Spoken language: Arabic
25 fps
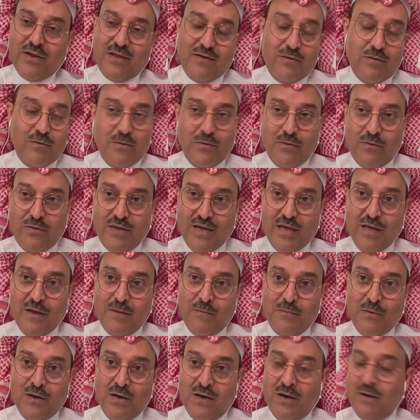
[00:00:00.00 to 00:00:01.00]
وذكر
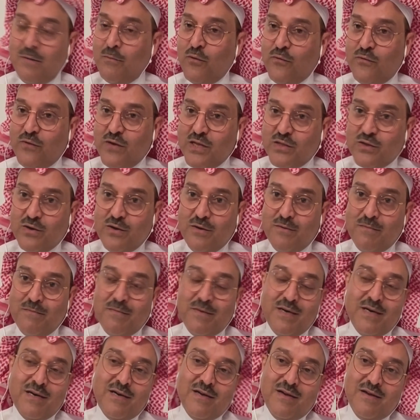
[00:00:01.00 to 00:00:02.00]
موفدكم
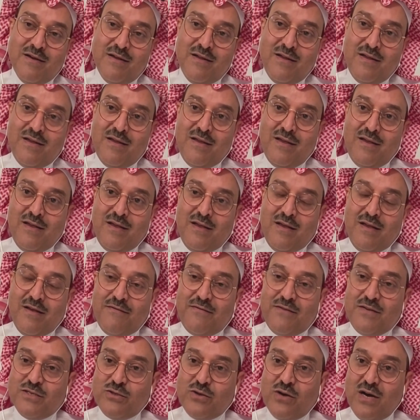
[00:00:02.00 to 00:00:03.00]

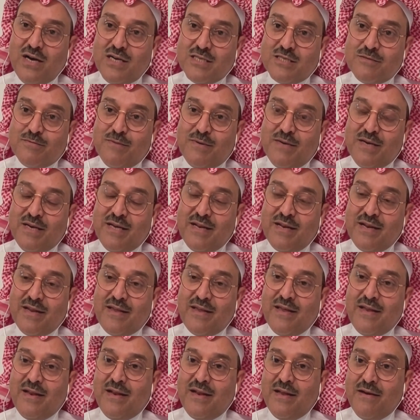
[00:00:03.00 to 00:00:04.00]
في جوهانسبرغ
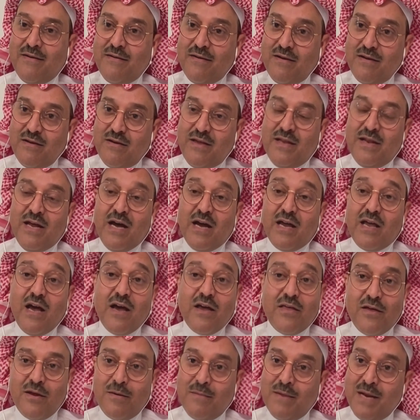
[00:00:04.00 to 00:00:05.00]
ان هناك
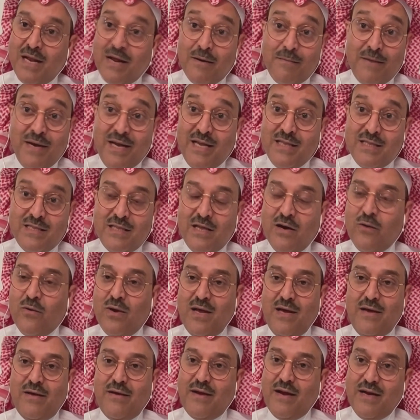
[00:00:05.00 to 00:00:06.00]
اكثر من 40 دوله
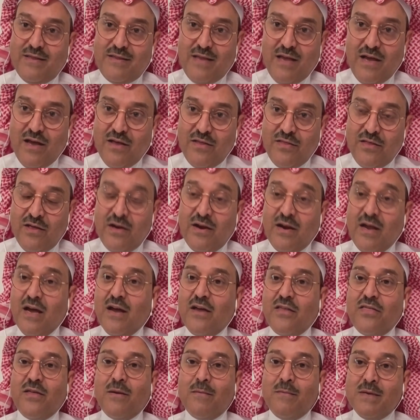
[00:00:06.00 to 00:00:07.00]
راح تحضر
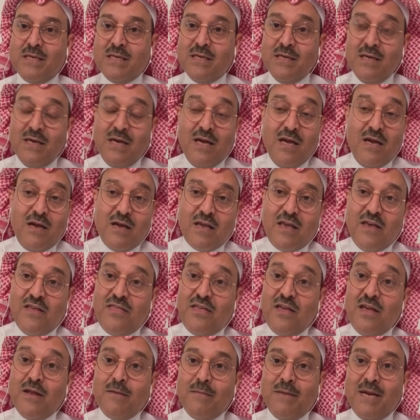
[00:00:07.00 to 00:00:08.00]
اكثر من
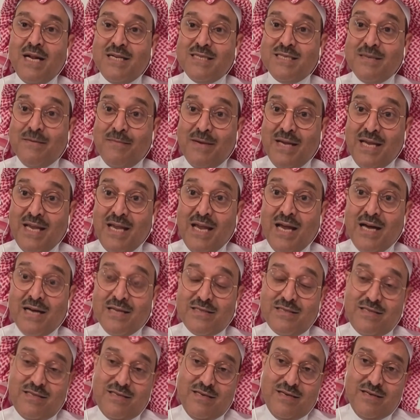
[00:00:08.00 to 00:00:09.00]
كثير من
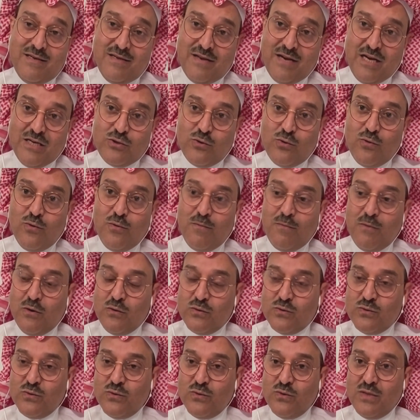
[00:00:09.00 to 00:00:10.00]
الجمعيات راح تكون
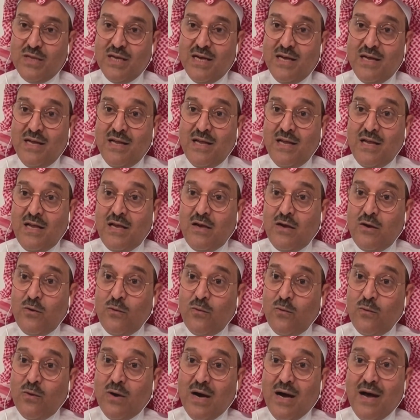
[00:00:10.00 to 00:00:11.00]
موجوده
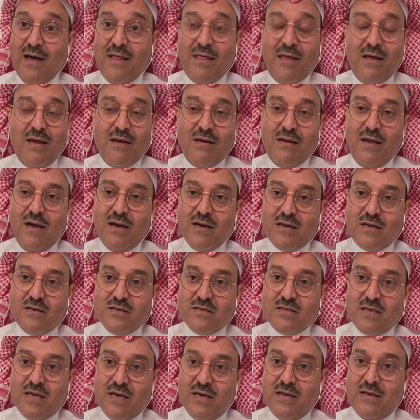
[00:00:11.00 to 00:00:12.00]
وهذا
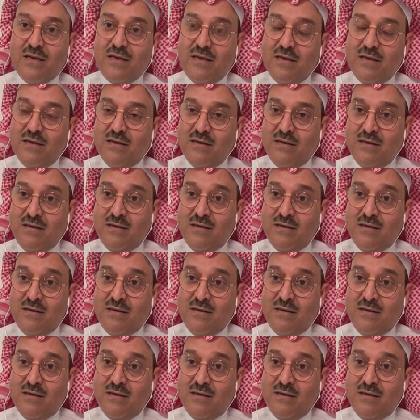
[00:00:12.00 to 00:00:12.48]
يعكس يعني